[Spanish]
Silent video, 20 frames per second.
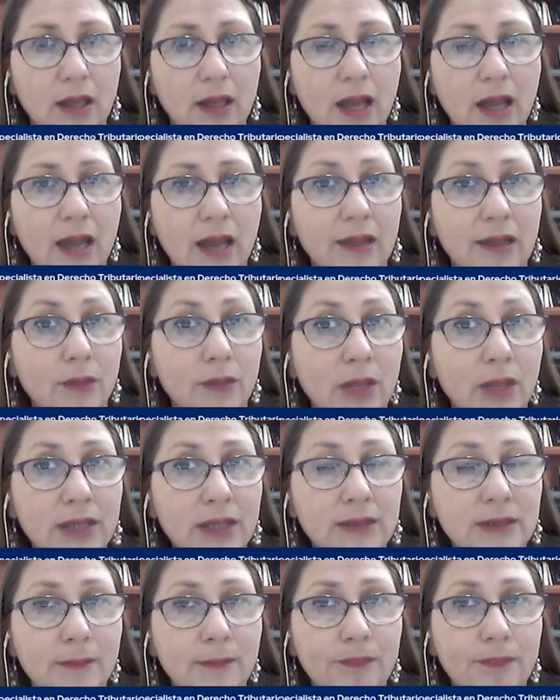
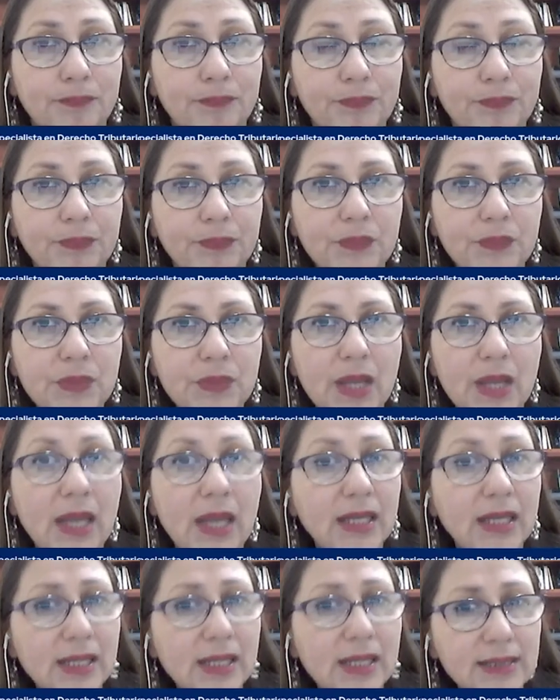Además,
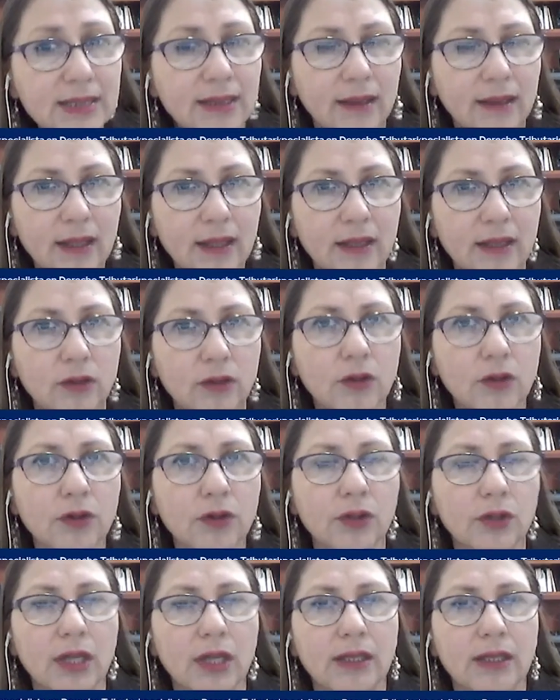el ISD, yo
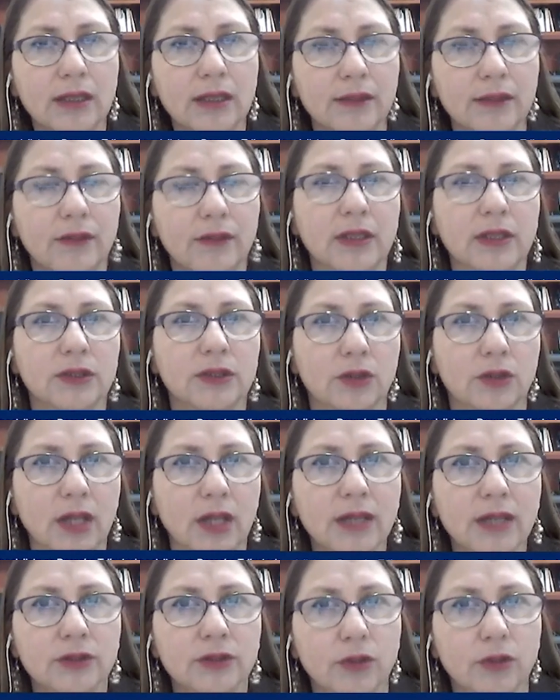creo que hay que
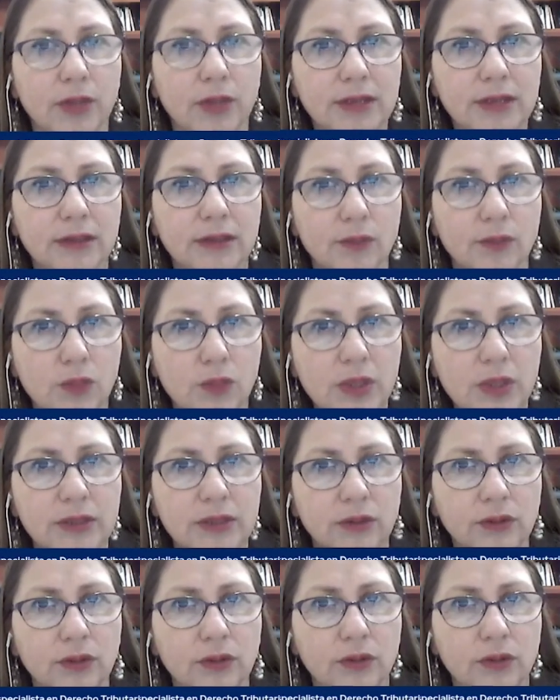reflexionar sobre este
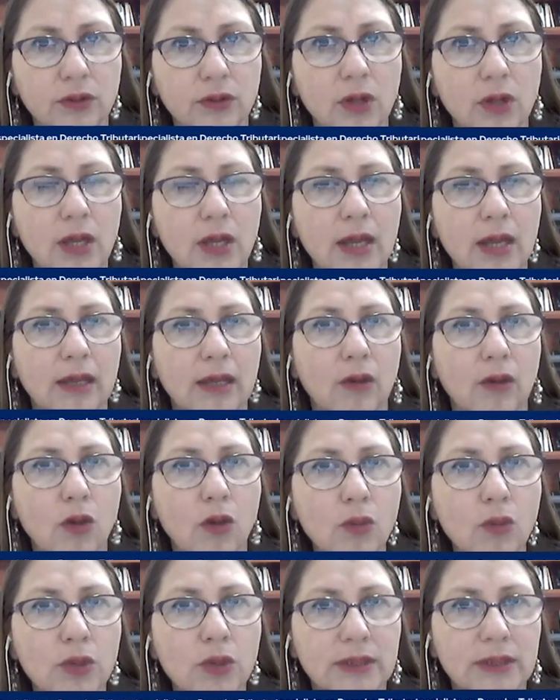impuesto, ¿no?
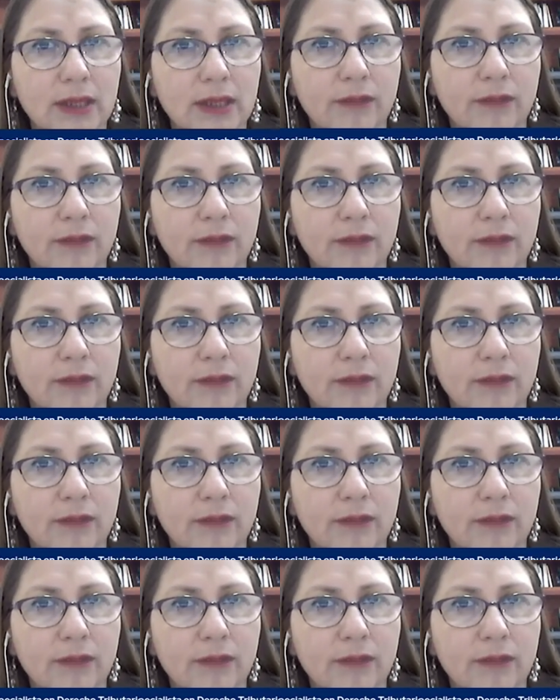¿Cómo está